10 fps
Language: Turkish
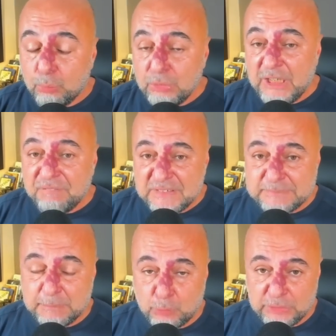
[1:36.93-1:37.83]
Bu
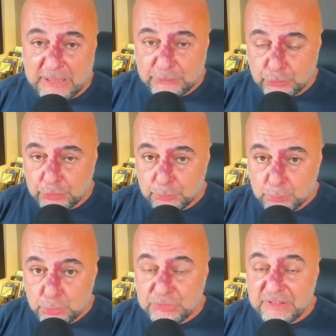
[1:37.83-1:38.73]
nefis bir model çünkü
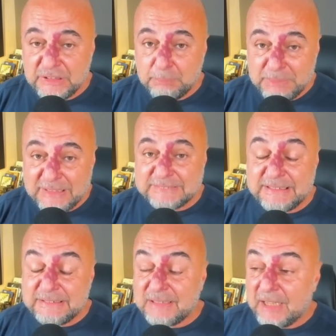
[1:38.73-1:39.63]
müşteriyi bir kez
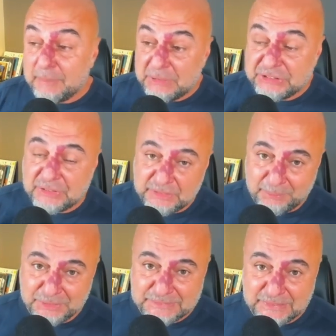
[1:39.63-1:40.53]
ikna edip içeri
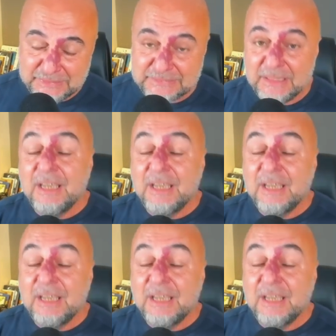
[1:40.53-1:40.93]
alabilirseniz,